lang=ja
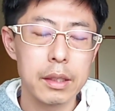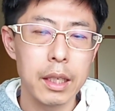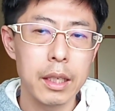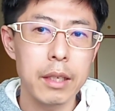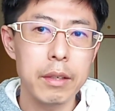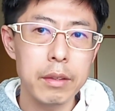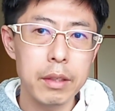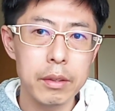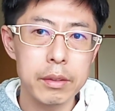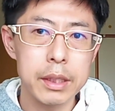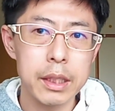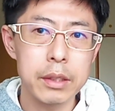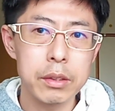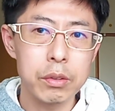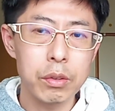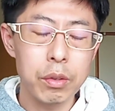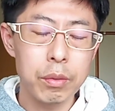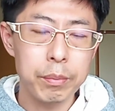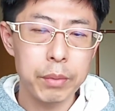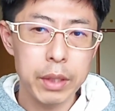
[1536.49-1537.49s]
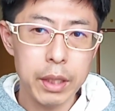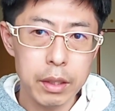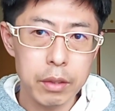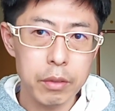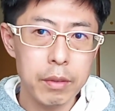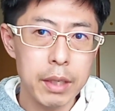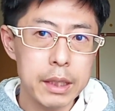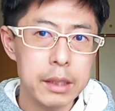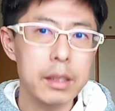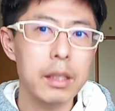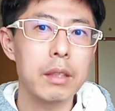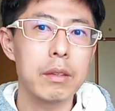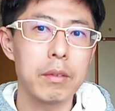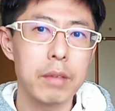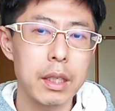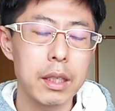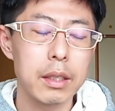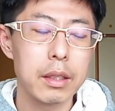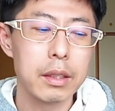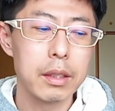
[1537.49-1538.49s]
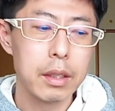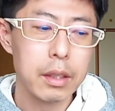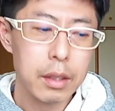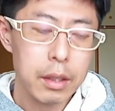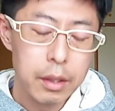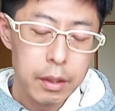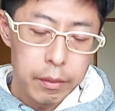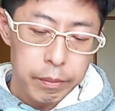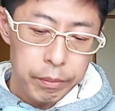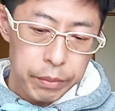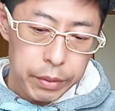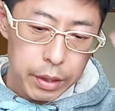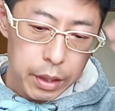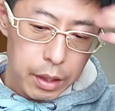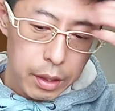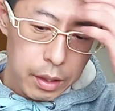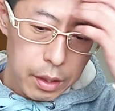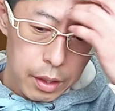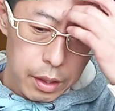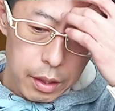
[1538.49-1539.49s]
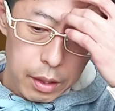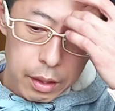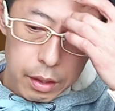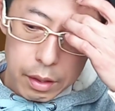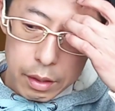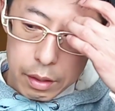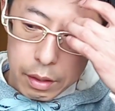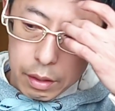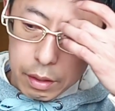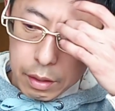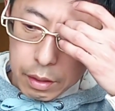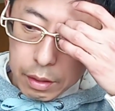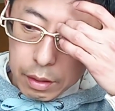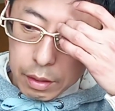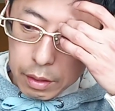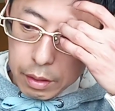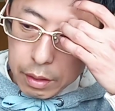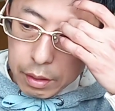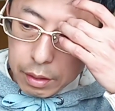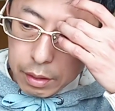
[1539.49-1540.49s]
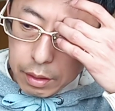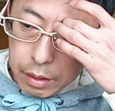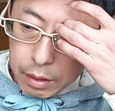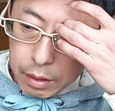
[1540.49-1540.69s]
エネルギーの残存の問題とワンセットで。で、